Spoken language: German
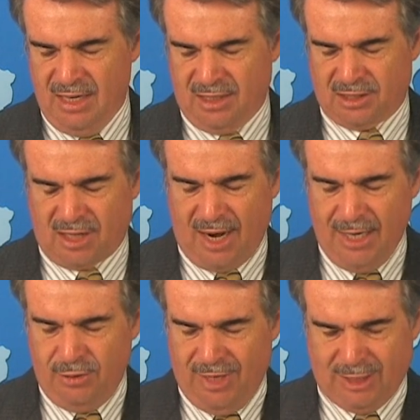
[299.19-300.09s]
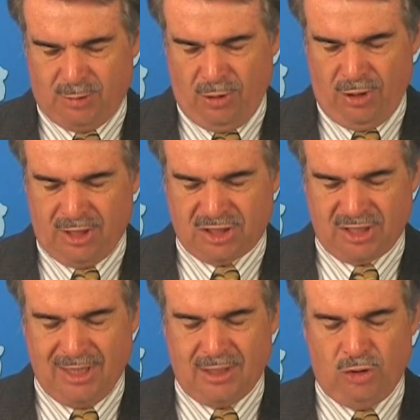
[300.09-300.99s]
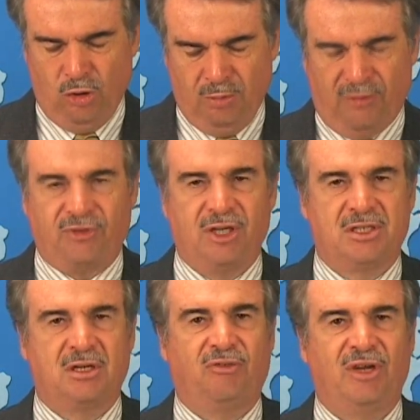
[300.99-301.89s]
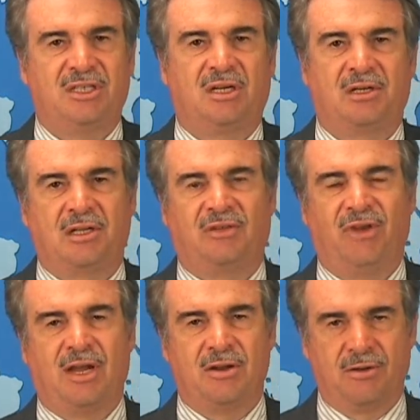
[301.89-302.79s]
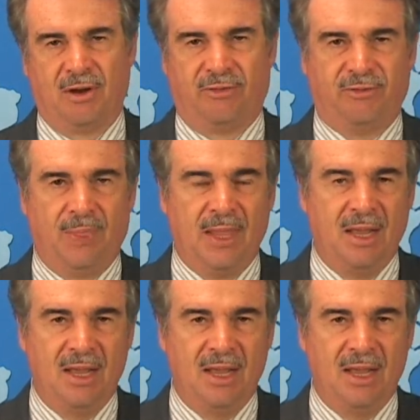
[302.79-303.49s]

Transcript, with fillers: dass keine US-Bürger zeitlich unbefristet festgesetzt werden dürfen.